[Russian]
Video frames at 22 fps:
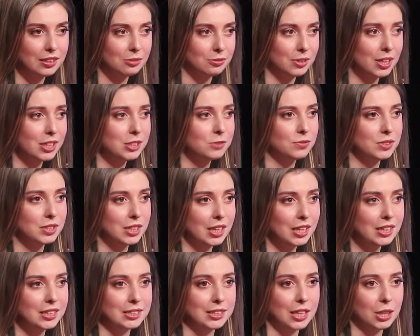У нас
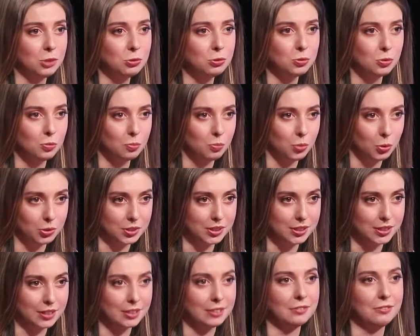все сдают
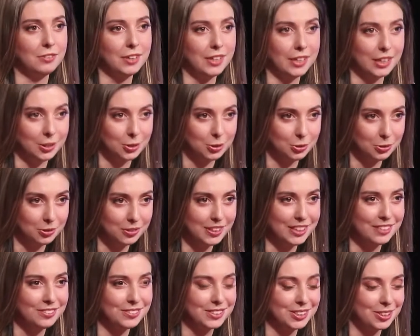просто в аренду
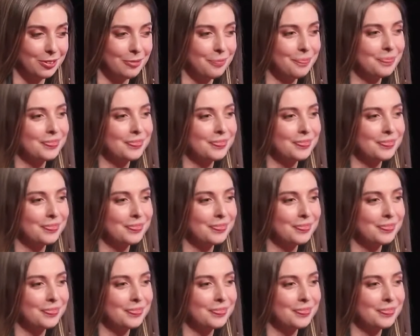и все.